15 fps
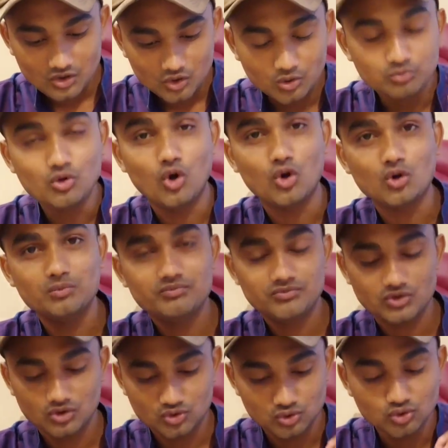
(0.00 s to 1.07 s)
খুব নরম
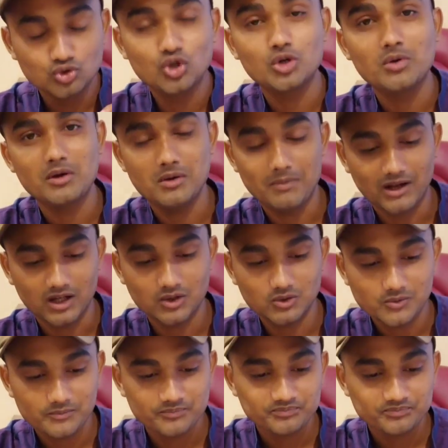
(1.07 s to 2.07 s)
সুন্দরভাবে বানানো